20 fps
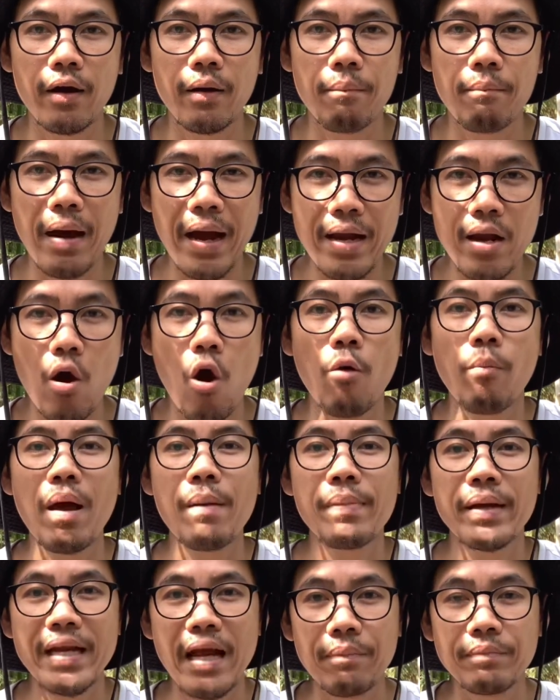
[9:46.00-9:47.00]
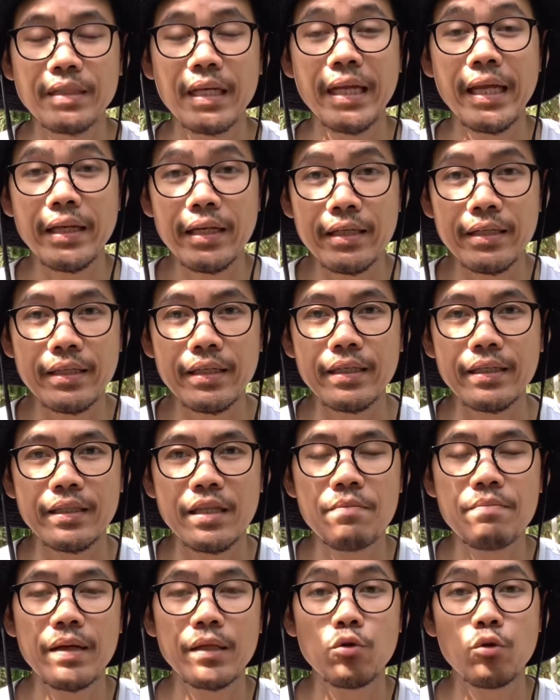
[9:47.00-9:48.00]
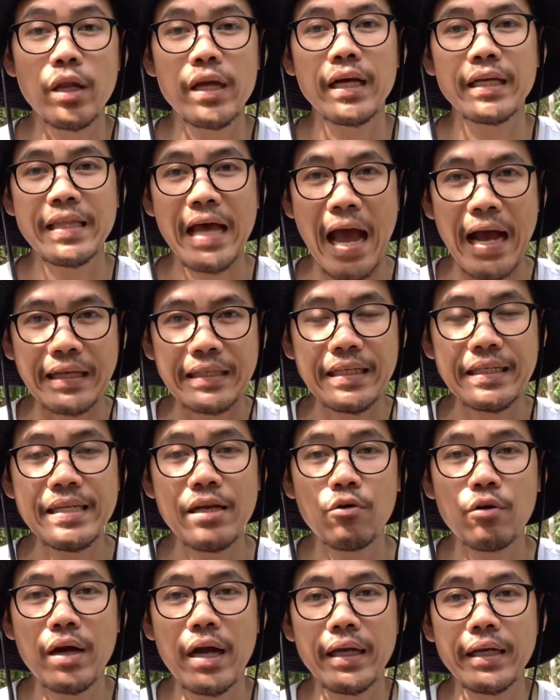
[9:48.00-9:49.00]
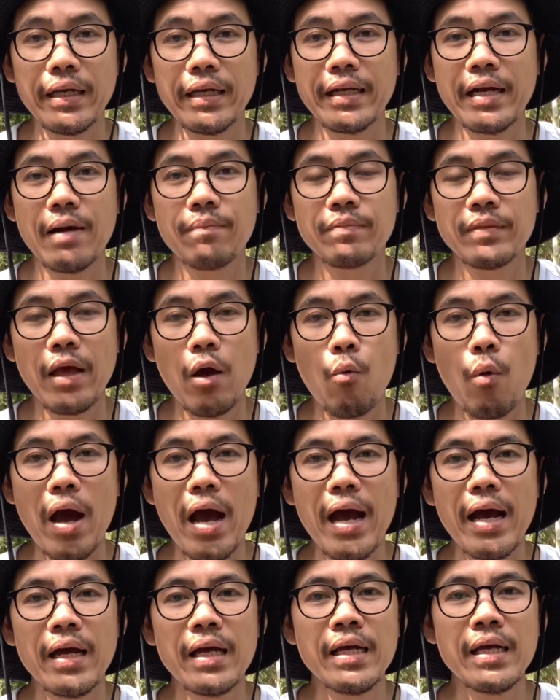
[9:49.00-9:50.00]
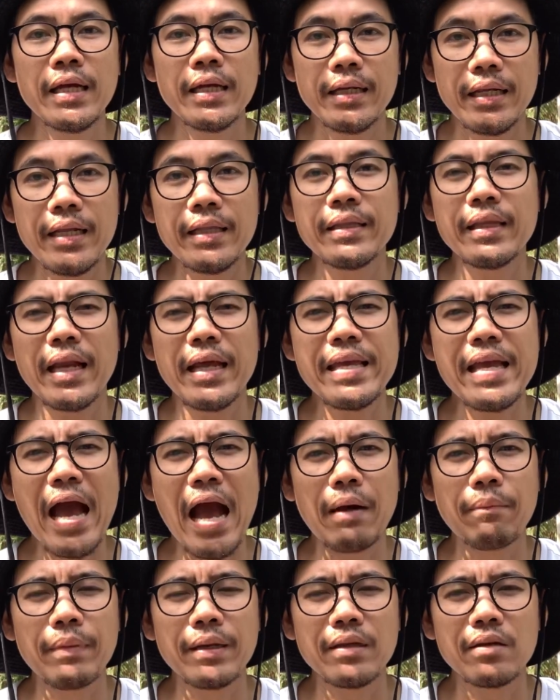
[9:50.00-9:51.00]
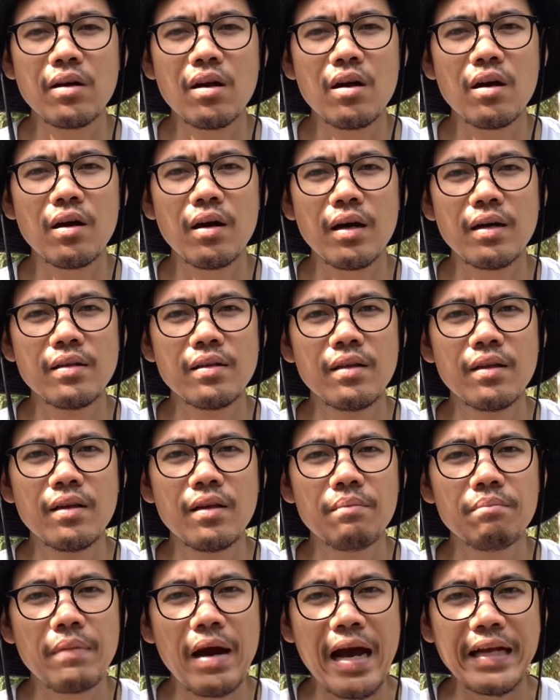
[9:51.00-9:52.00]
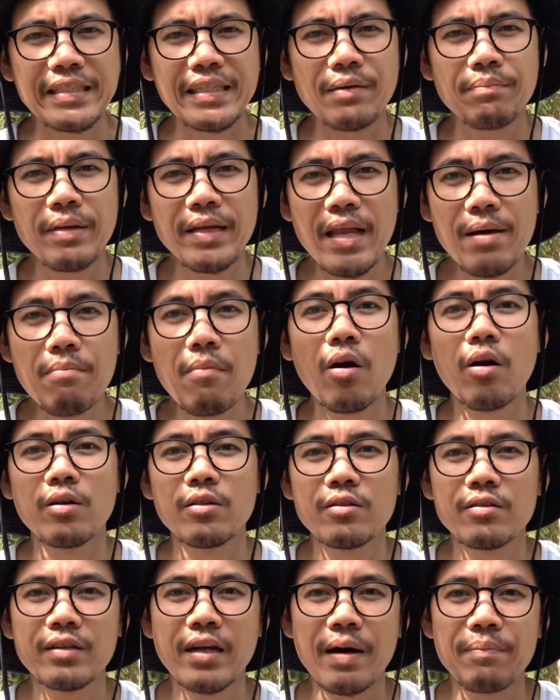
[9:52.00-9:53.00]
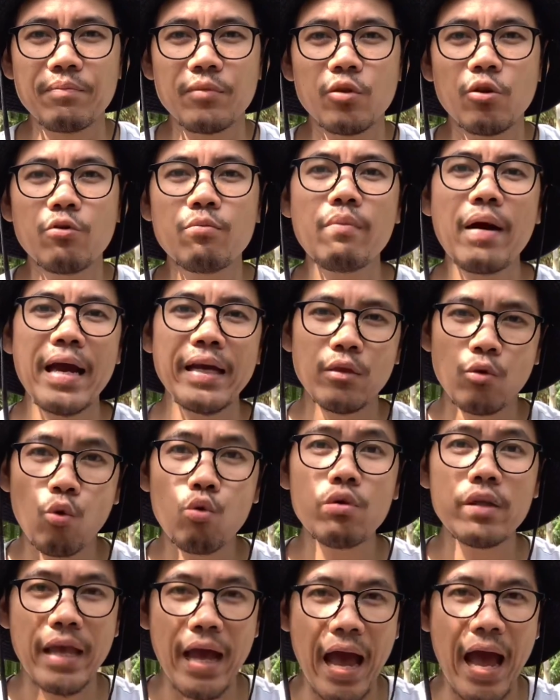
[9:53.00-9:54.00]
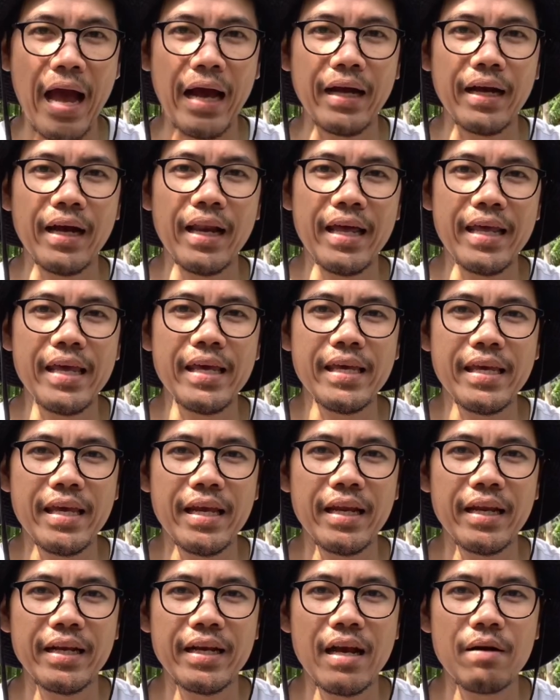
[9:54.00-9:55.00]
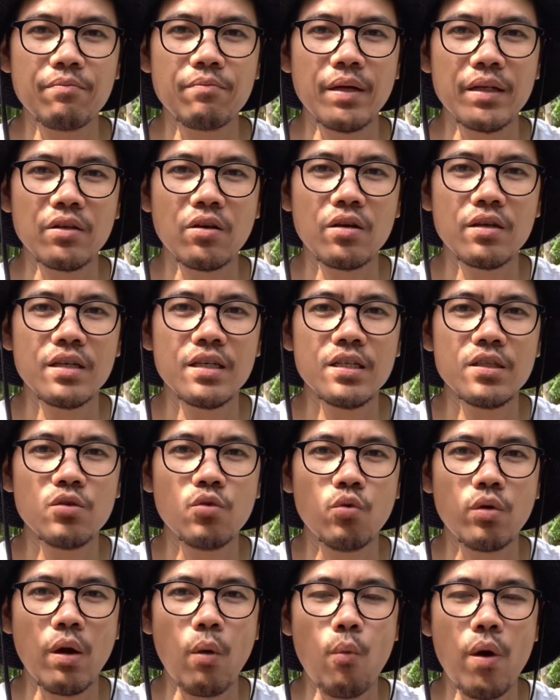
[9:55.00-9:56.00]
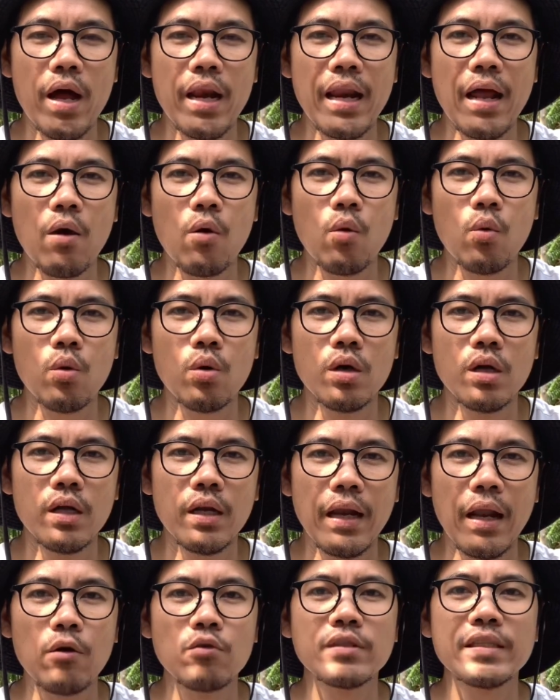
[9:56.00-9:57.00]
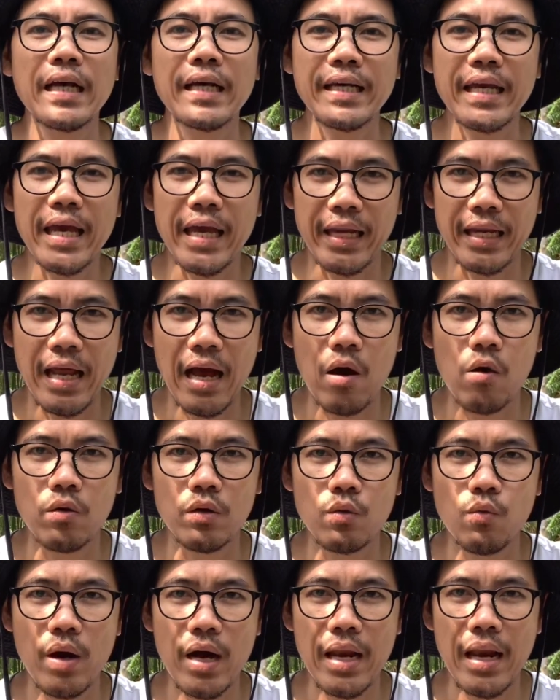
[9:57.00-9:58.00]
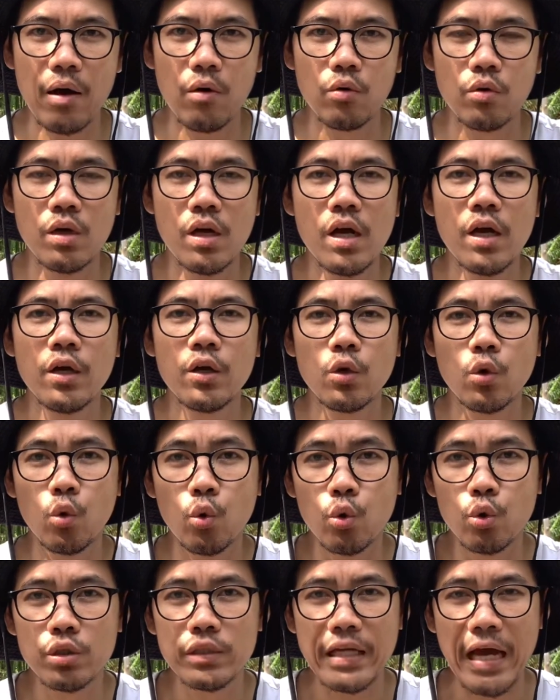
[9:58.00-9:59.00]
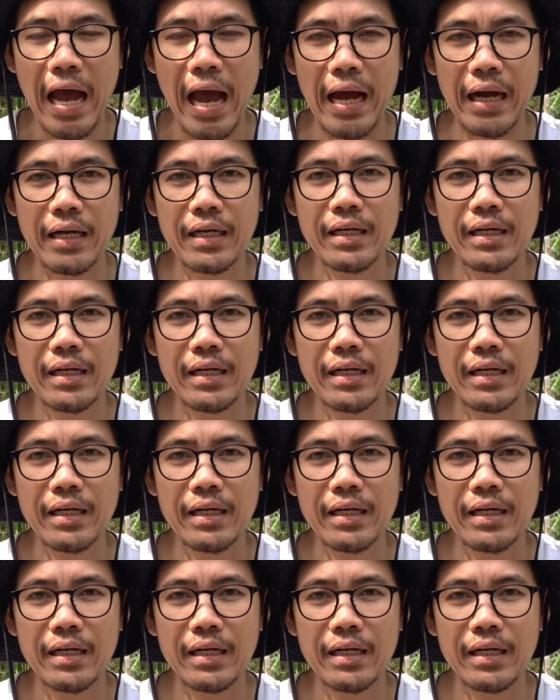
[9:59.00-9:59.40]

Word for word: ไม้ดอกไม้ประดับชนิดอื่น ๆ ที่มันอยู่ในกระถางเช่นเดียวกันนะครับแต่ว่าดินแต่ละอย่างมันก็อาจจะไม่ได้เหมาะกับต้นไม้ทุกอย่างอะไรอย่างเงี้ยนะครับ มันก็ขึ้นอยู่กับว่าเรา เราสังเกตเอา หรือว่าเราดูจาก